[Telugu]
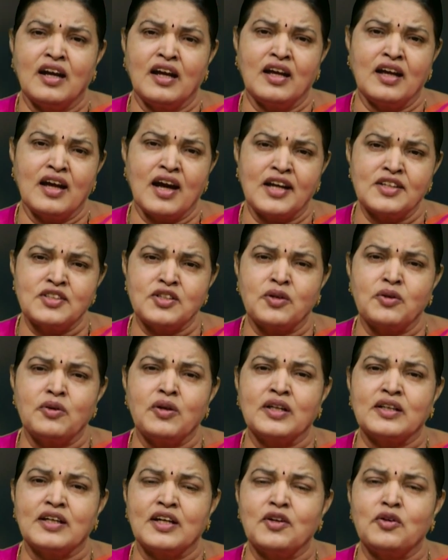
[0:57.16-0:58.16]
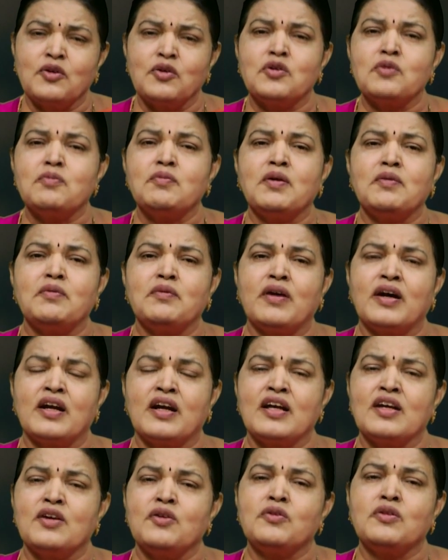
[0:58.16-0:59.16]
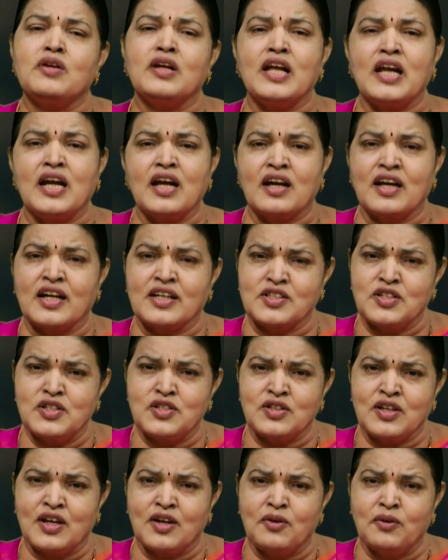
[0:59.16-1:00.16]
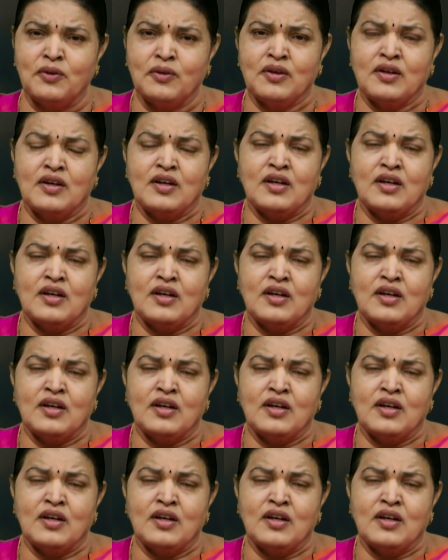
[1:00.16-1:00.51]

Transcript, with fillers: అనే యాజకుడు అతని కుటుంబం ద్వారా యూదులను ఎలా రక్షించారో